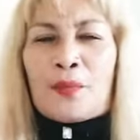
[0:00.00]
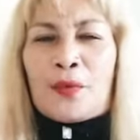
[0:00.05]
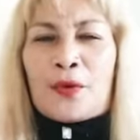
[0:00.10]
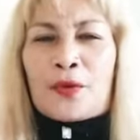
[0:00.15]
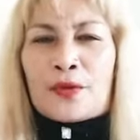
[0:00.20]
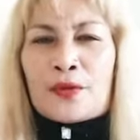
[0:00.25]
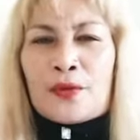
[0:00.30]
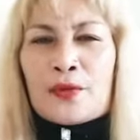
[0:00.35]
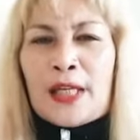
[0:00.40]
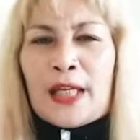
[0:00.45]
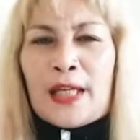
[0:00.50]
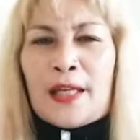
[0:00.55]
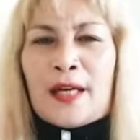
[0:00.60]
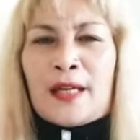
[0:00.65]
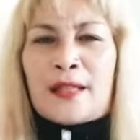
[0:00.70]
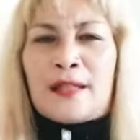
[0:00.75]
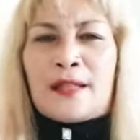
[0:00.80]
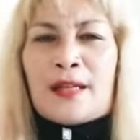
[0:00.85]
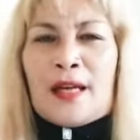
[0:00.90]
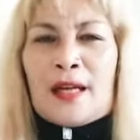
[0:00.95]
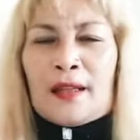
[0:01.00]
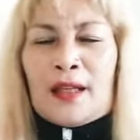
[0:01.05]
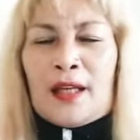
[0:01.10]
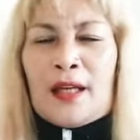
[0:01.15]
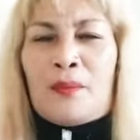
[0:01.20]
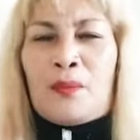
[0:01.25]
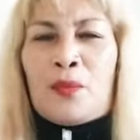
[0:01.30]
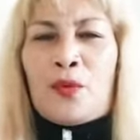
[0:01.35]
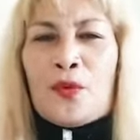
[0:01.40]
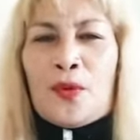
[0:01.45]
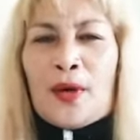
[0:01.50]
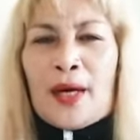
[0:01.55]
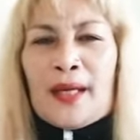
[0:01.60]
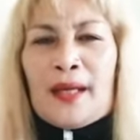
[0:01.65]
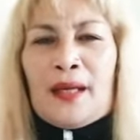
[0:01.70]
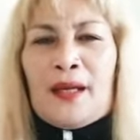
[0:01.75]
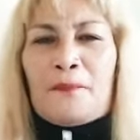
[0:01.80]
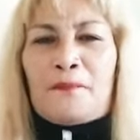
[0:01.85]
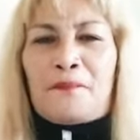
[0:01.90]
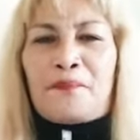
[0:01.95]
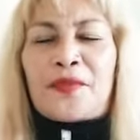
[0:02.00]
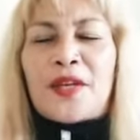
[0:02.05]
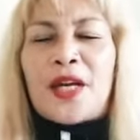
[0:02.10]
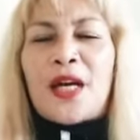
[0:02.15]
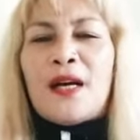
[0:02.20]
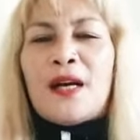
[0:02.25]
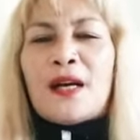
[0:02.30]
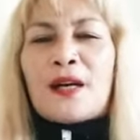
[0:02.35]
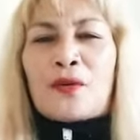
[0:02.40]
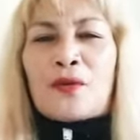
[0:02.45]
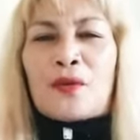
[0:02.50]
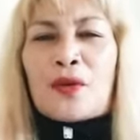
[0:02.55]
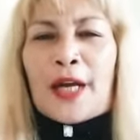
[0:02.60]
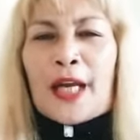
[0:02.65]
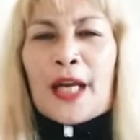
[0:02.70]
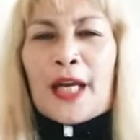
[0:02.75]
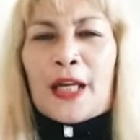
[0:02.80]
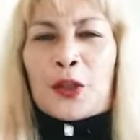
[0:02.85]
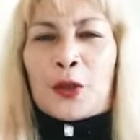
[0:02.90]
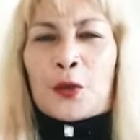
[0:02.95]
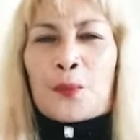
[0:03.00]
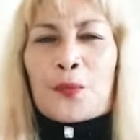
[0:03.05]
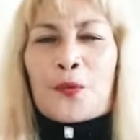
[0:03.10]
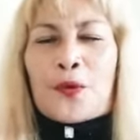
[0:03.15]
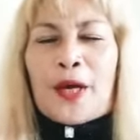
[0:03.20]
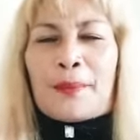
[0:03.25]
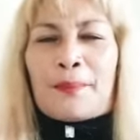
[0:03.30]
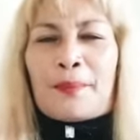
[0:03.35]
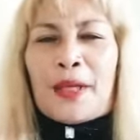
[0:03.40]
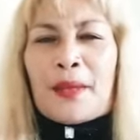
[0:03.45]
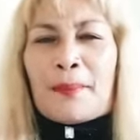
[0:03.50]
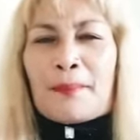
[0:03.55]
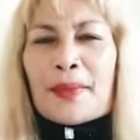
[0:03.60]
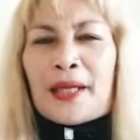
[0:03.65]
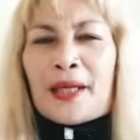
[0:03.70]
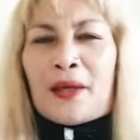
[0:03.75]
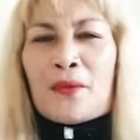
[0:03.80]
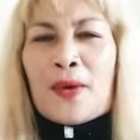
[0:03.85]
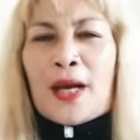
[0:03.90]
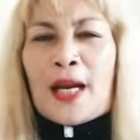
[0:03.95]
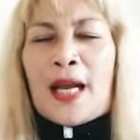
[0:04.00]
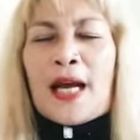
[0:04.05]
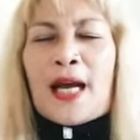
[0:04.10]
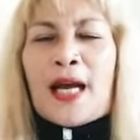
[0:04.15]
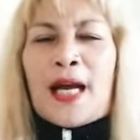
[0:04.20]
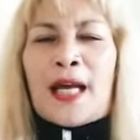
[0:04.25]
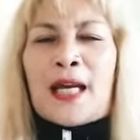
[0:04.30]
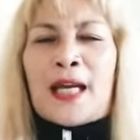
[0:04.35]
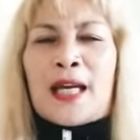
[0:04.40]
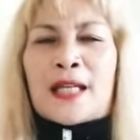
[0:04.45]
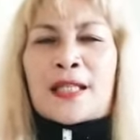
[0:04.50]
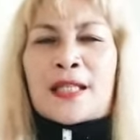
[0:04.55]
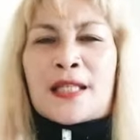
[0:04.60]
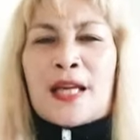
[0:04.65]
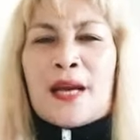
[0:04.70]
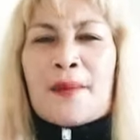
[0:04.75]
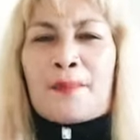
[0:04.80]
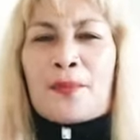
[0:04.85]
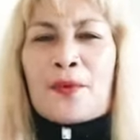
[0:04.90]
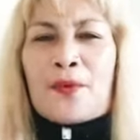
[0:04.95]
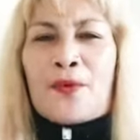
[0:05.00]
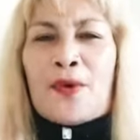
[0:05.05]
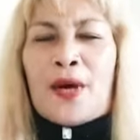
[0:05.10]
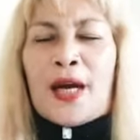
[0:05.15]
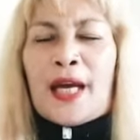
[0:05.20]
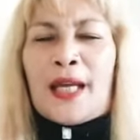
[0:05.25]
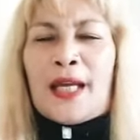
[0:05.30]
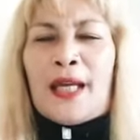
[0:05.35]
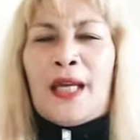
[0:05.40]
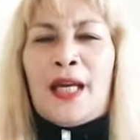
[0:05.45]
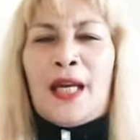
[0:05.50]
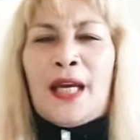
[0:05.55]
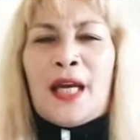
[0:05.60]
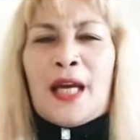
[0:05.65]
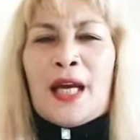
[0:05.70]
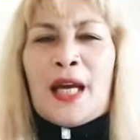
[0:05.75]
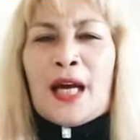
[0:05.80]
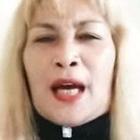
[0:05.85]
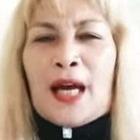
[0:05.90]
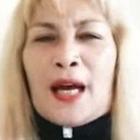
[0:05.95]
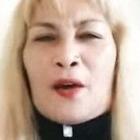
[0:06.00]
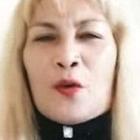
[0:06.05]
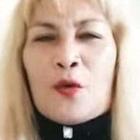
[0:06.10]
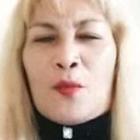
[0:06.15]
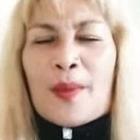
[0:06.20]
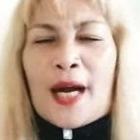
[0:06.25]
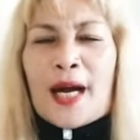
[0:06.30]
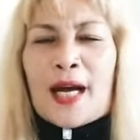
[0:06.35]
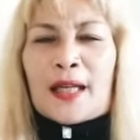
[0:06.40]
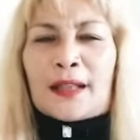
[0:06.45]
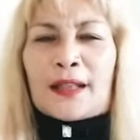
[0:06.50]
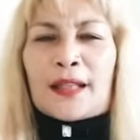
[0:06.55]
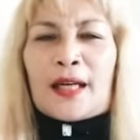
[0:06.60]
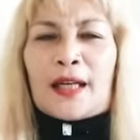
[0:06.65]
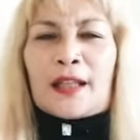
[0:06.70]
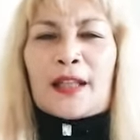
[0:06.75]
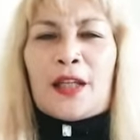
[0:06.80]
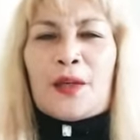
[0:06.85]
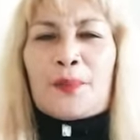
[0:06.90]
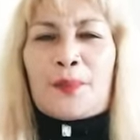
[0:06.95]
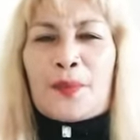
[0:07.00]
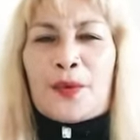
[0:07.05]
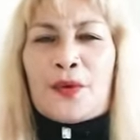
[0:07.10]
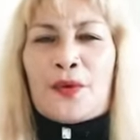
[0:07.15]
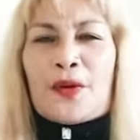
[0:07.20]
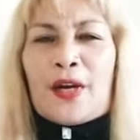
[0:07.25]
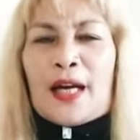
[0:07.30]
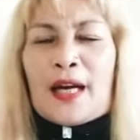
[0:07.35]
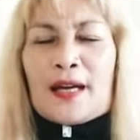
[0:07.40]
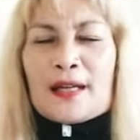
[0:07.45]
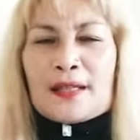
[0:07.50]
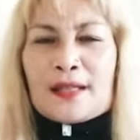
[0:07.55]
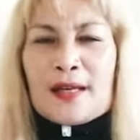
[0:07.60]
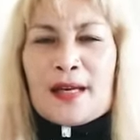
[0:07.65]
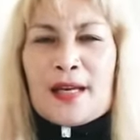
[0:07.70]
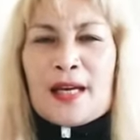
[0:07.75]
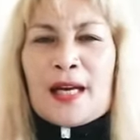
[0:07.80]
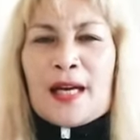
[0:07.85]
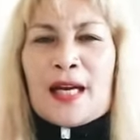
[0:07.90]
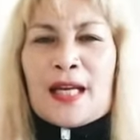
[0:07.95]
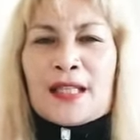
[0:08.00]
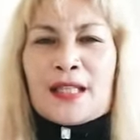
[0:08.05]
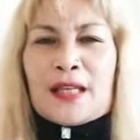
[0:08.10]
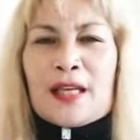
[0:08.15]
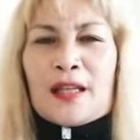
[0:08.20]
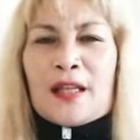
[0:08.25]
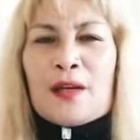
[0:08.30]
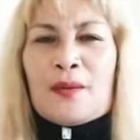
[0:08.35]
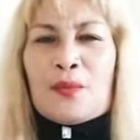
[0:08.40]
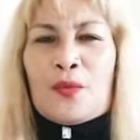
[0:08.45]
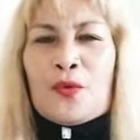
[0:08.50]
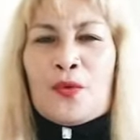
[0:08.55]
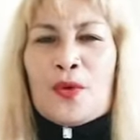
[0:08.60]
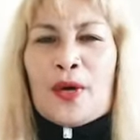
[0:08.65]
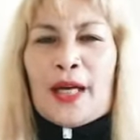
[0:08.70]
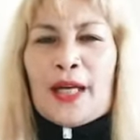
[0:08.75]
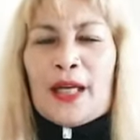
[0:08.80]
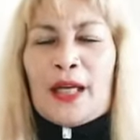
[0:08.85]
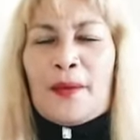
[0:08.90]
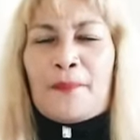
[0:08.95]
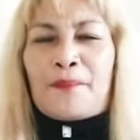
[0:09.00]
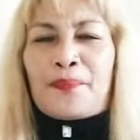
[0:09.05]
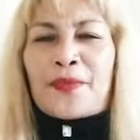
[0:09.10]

oportunidad sa ating buhay. Kung kaya ito po ay pinapaniwalaan na siya po ay ah, humahatak din po ng kasaganaan sa ating buhay.